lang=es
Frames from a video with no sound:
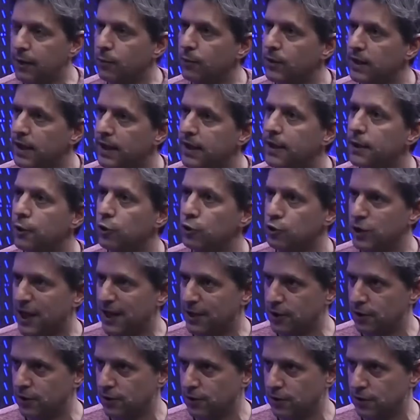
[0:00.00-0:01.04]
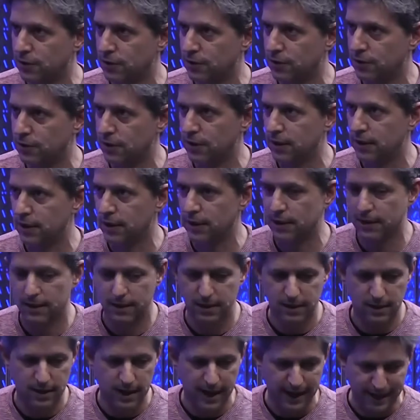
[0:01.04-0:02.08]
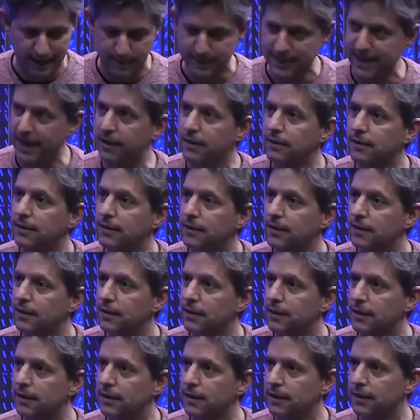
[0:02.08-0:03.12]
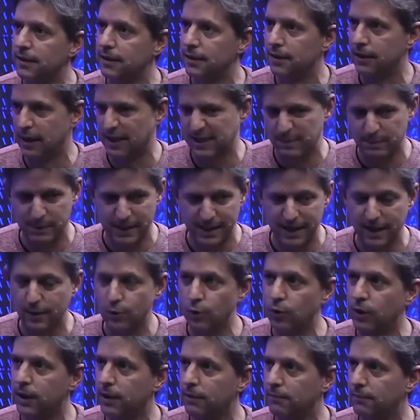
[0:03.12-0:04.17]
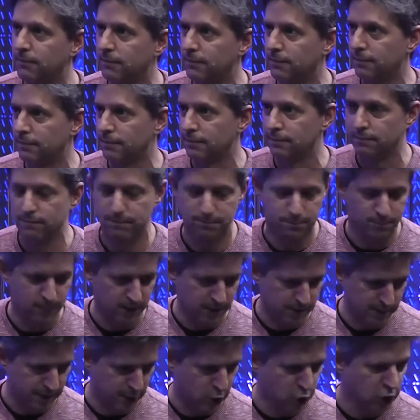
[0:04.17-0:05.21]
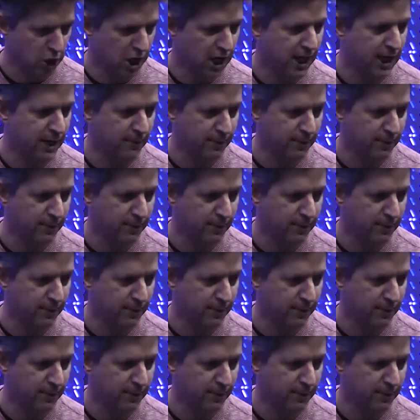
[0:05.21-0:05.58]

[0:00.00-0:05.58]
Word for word: a un nene de dos años a caminar, explicándole. Primero tenés que